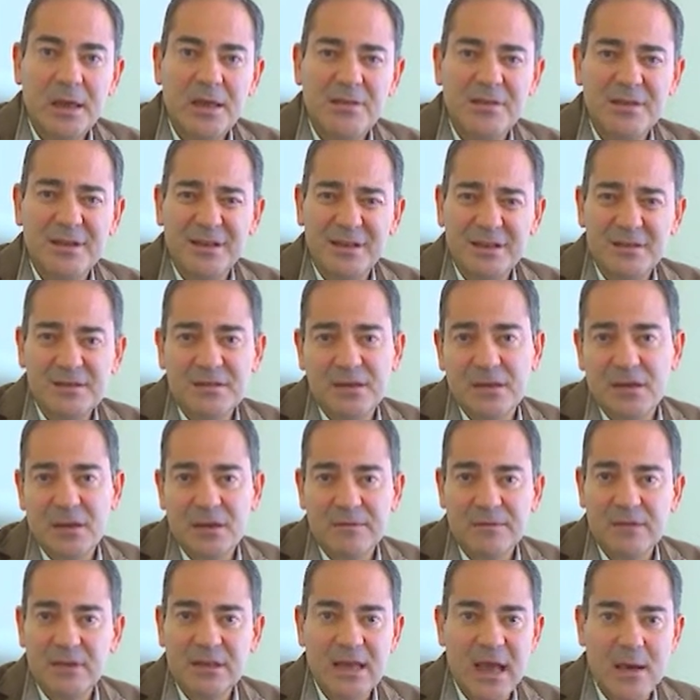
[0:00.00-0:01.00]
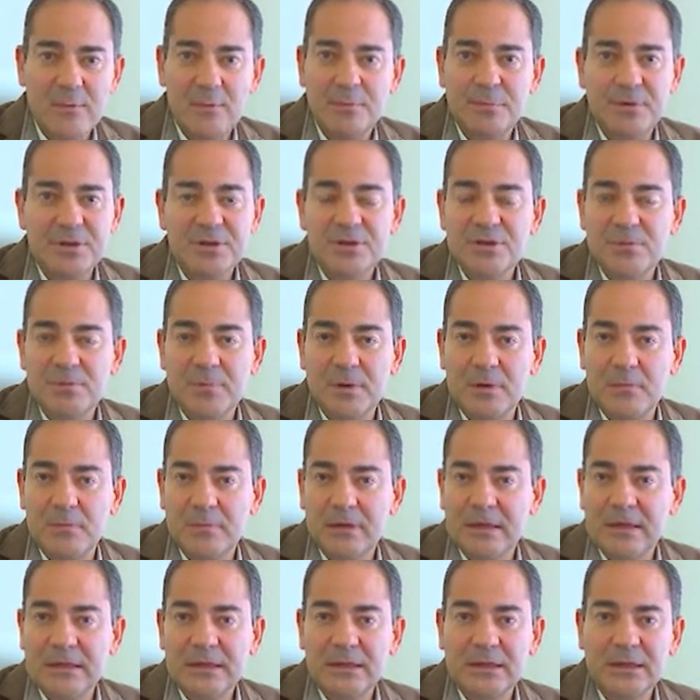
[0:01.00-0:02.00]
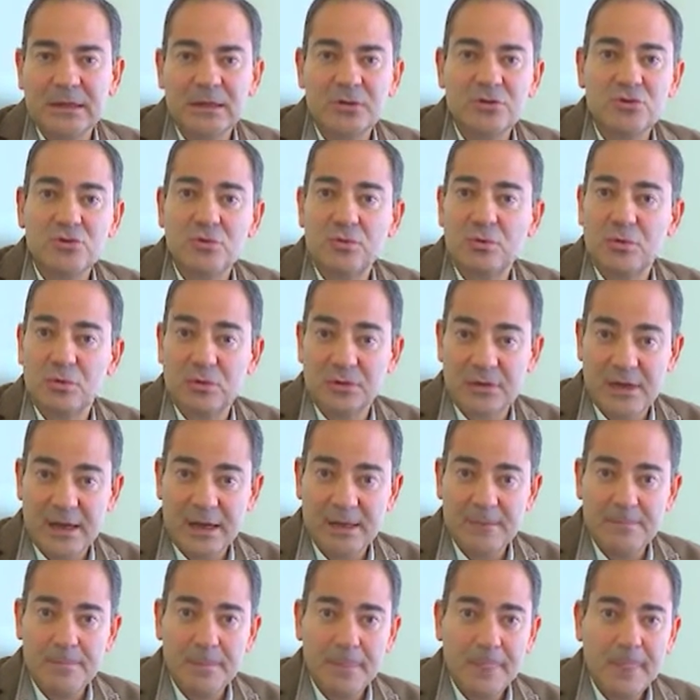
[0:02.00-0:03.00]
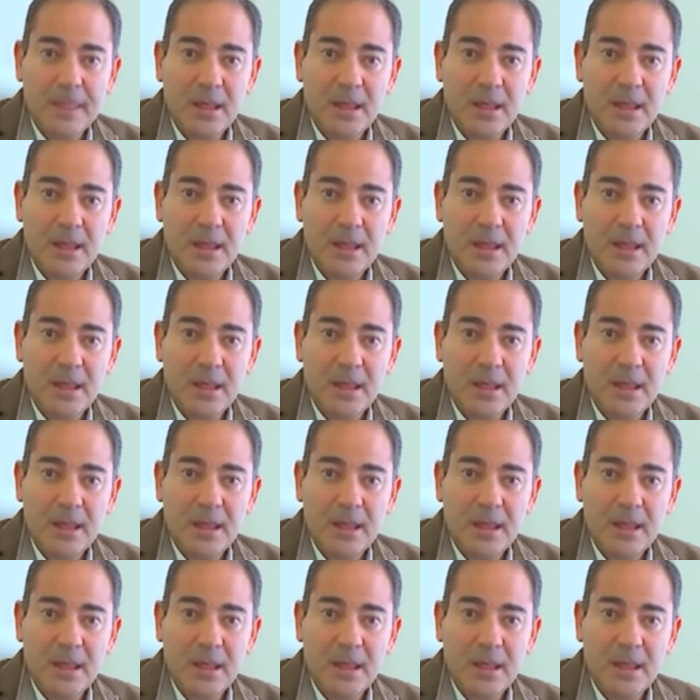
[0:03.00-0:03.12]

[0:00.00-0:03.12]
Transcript: I rischi che vediamo principalmente sono tre.